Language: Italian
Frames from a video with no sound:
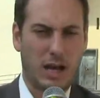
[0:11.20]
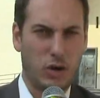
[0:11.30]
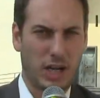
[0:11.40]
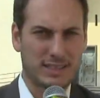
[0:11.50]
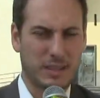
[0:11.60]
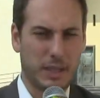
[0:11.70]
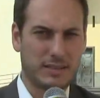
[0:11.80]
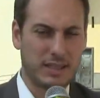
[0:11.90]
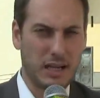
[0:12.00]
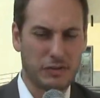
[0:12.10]
Allora,
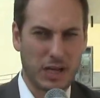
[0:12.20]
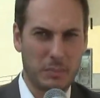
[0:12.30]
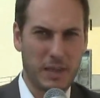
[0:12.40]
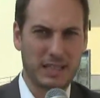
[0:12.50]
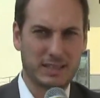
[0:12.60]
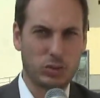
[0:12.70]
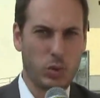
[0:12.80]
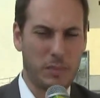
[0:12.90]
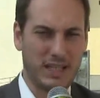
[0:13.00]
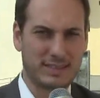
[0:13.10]
stamattina finalmente,
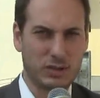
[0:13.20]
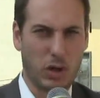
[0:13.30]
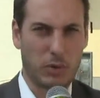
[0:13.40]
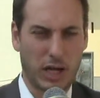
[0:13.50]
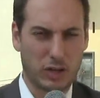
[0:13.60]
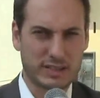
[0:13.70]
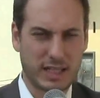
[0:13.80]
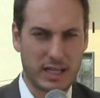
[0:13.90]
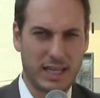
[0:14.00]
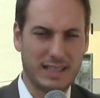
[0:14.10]
due mesi dopo la
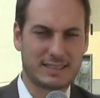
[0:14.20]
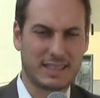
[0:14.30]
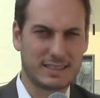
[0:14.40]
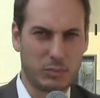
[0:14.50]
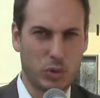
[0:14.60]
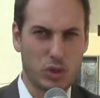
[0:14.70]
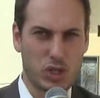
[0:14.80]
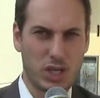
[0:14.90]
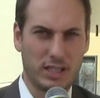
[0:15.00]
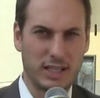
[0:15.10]
nostra richiesta, siamo
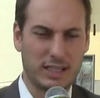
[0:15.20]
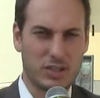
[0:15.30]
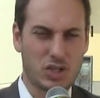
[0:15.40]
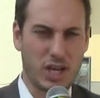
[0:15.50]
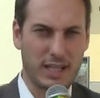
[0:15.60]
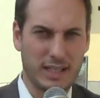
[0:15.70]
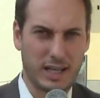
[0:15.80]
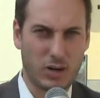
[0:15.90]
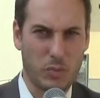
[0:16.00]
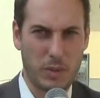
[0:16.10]
riusciti ad
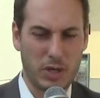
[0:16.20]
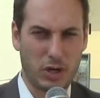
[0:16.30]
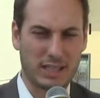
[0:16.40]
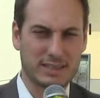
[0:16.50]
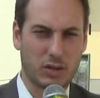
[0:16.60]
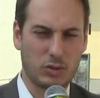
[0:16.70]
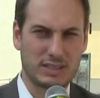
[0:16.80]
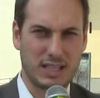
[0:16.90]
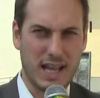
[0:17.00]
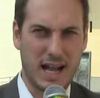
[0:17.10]
accedere come minoranza
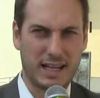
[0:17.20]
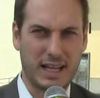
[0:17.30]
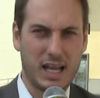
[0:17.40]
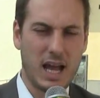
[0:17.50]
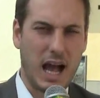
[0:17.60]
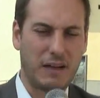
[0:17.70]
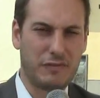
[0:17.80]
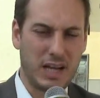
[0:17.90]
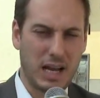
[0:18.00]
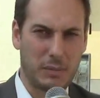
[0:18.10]
consiliare a
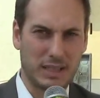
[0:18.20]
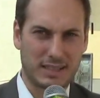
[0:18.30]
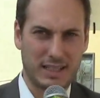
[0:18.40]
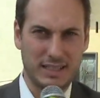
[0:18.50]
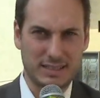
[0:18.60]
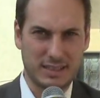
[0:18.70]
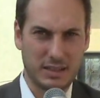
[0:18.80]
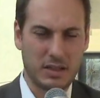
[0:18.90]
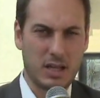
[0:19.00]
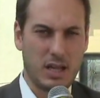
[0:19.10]
Villa
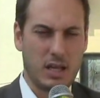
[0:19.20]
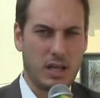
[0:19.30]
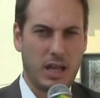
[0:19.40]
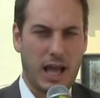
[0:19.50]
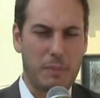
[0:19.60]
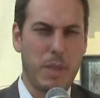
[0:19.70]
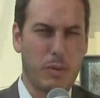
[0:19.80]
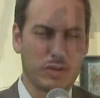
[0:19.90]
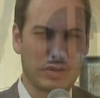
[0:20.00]
Matarese. Abbiamo